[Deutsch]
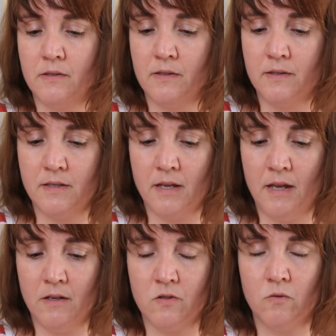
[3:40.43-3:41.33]
Also es
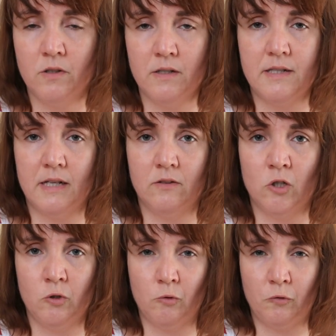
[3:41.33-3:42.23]
ist eher so ein
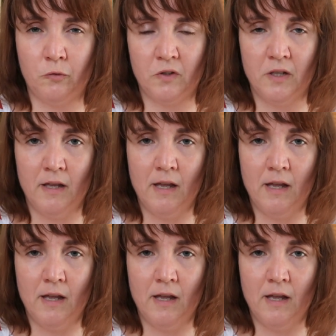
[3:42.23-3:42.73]
dezenter Duft.